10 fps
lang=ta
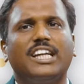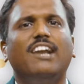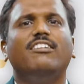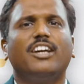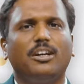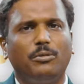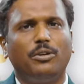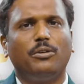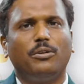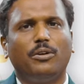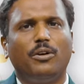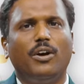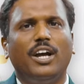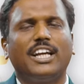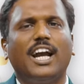கேள்வி கேட்க முடியும்
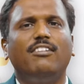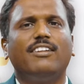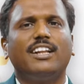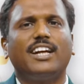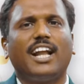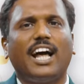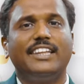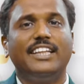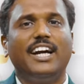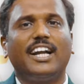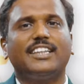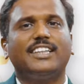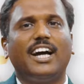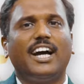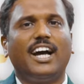கேள்வி கேட்கான
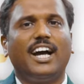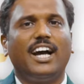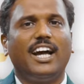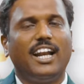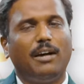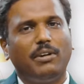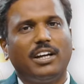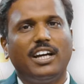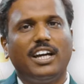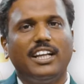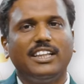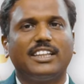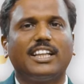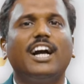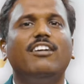அதிகாரத்தை நமக்கு
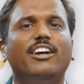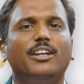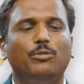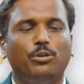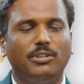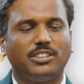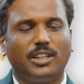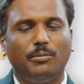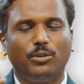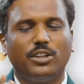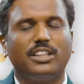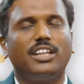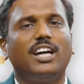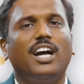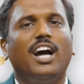இந்த தகவல் அறிவு உரிமை சட்டம் கொடுக்குது
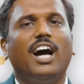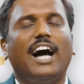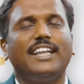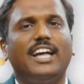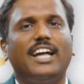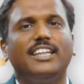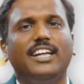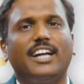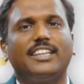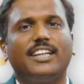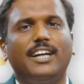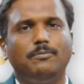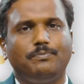அந்த அதிகாரத்தை